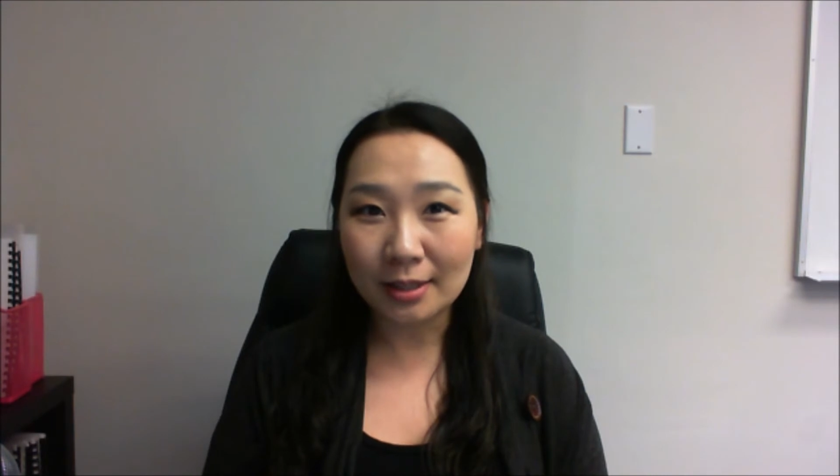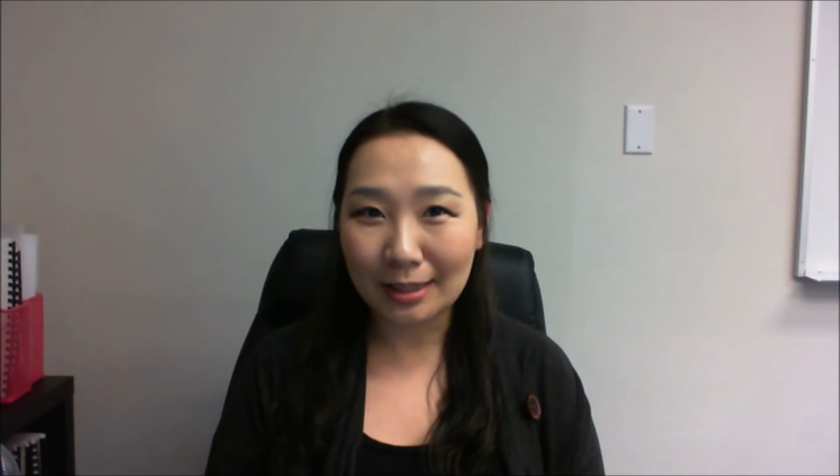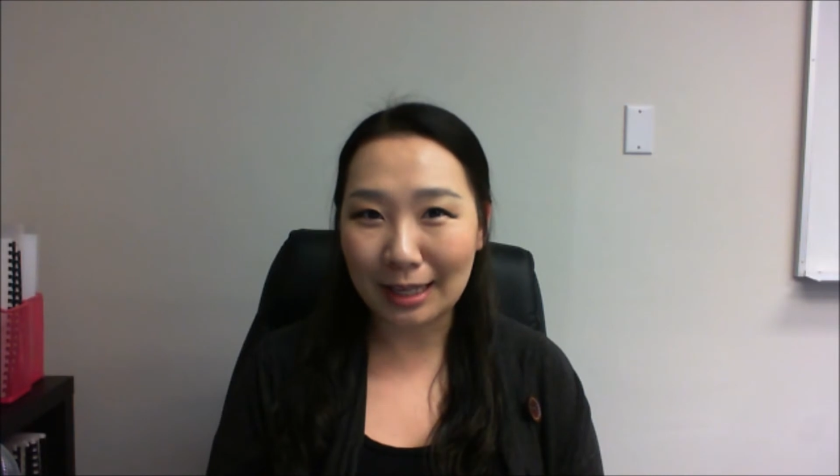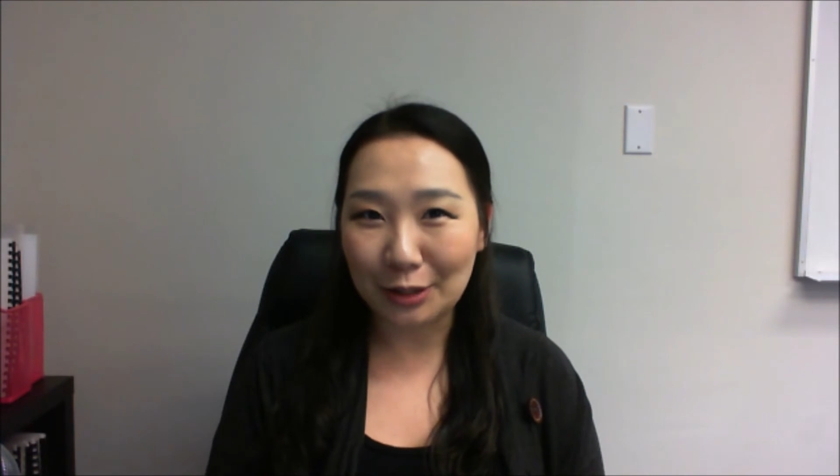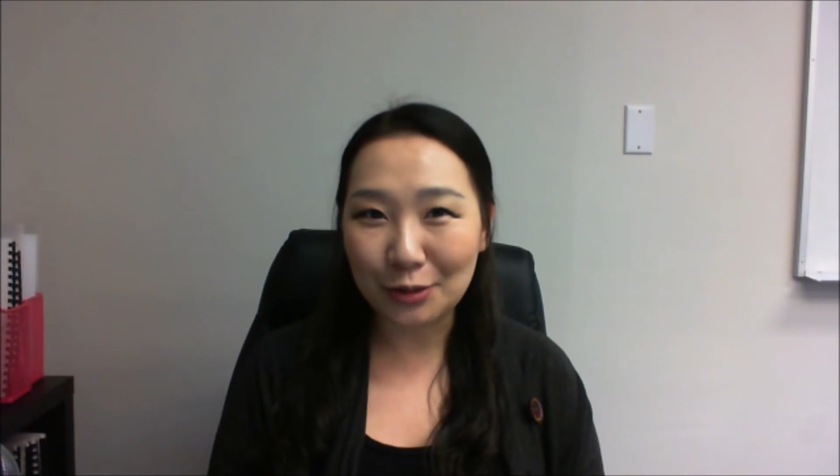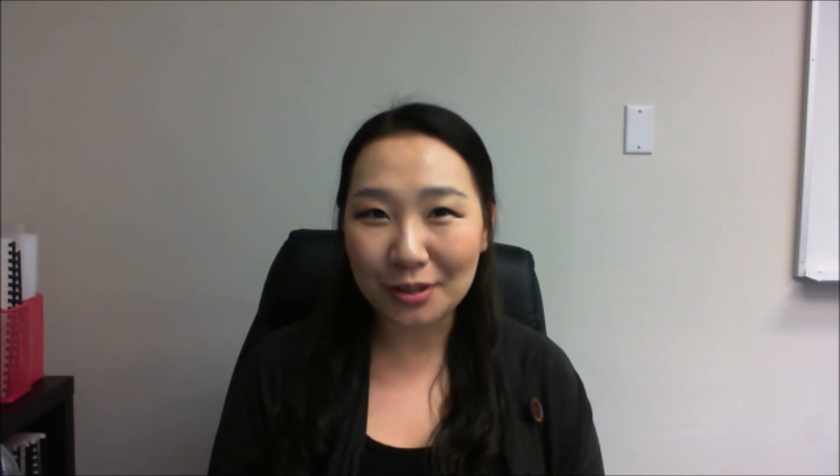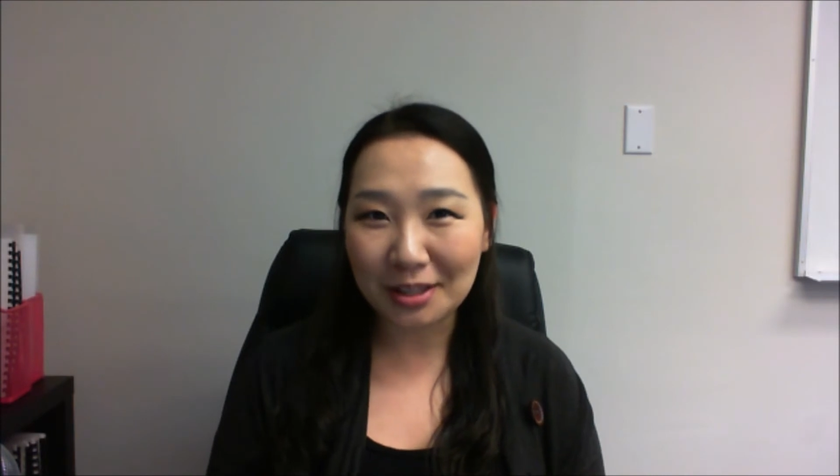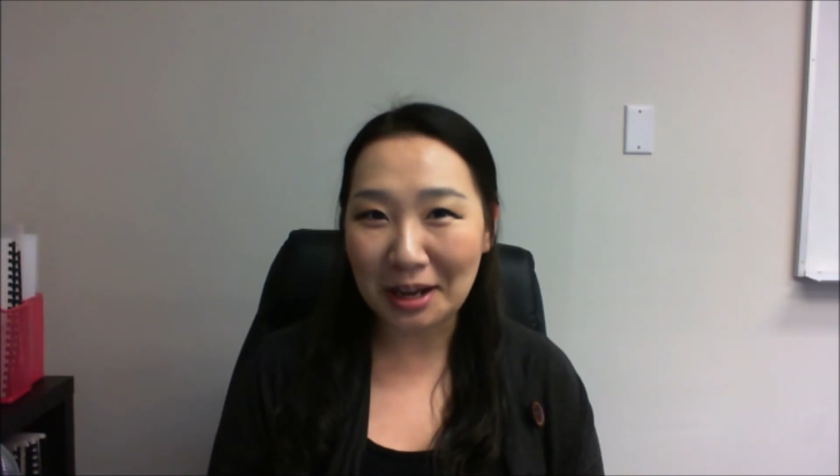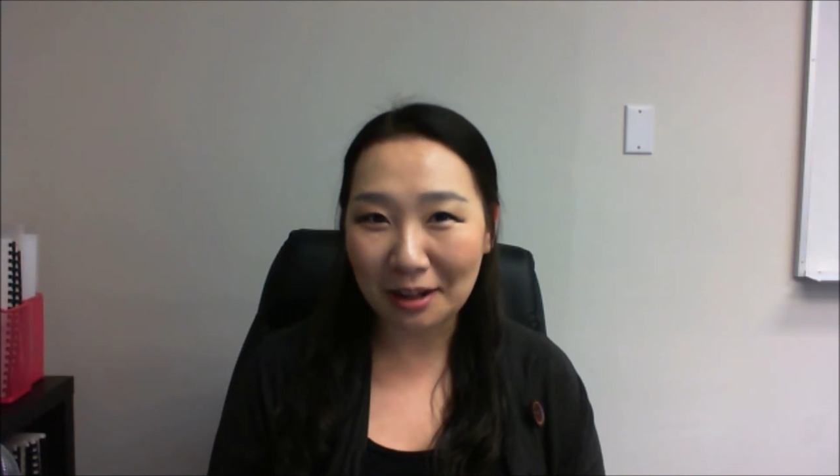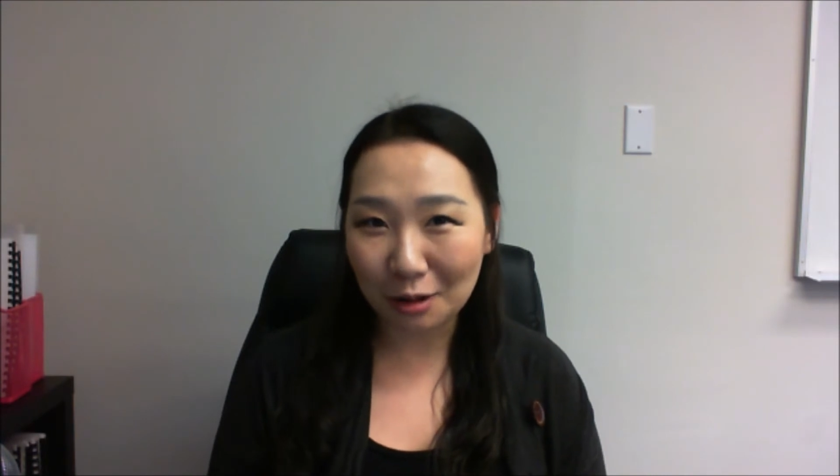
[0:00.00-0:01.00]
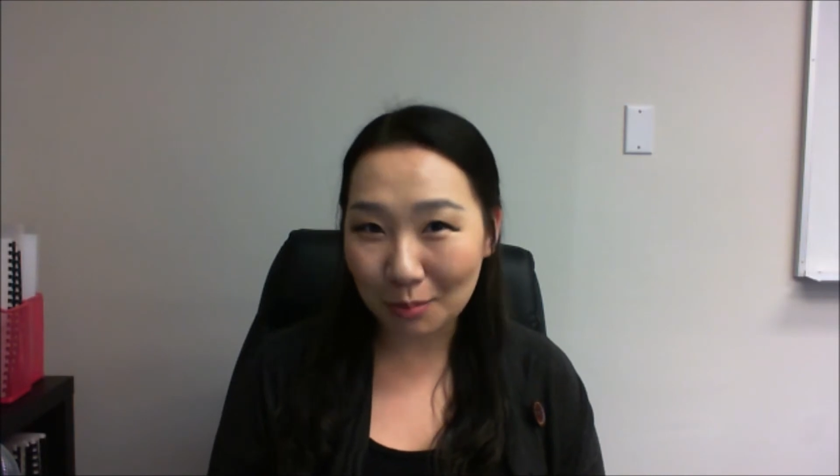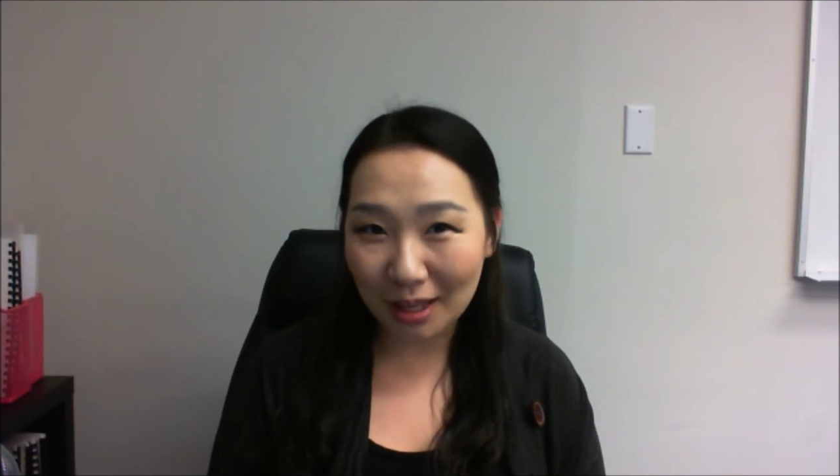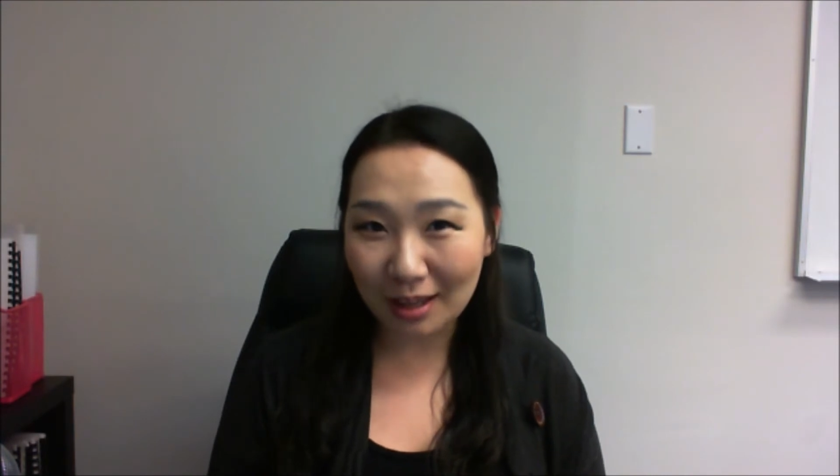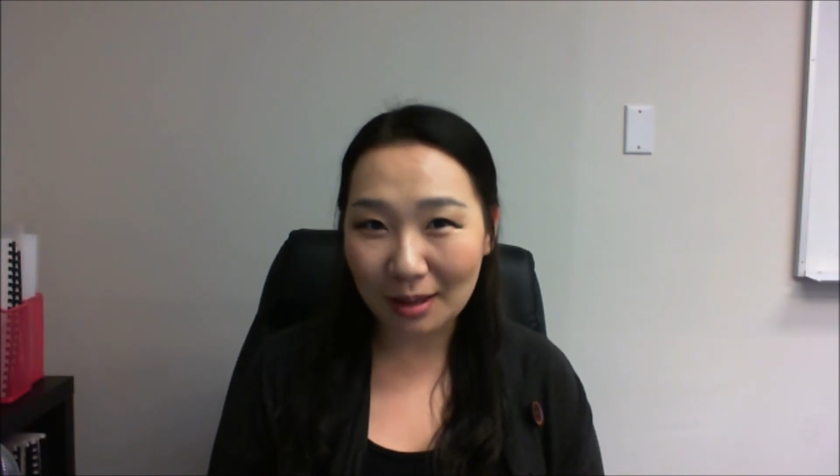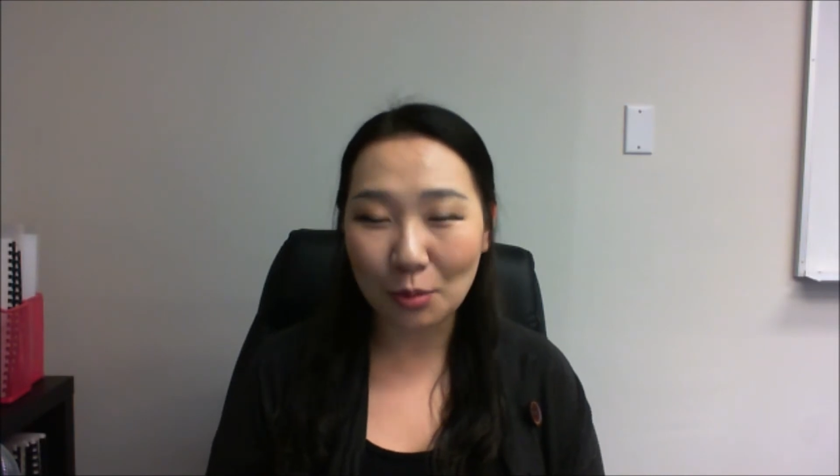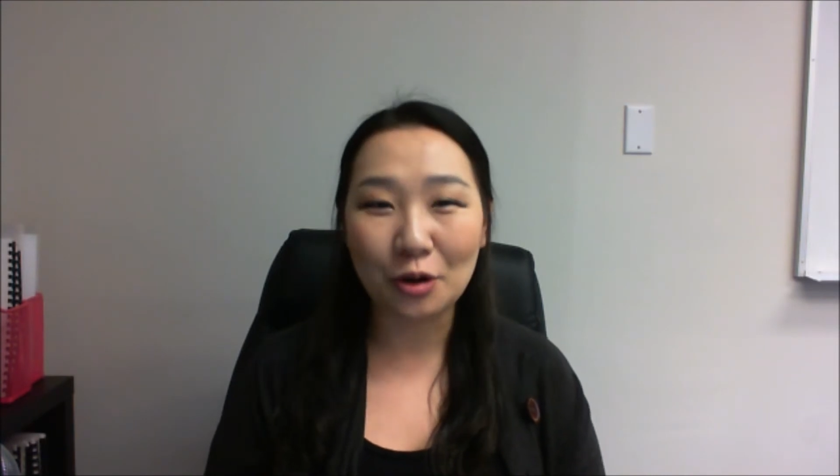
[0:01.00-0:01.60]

Can you tell me?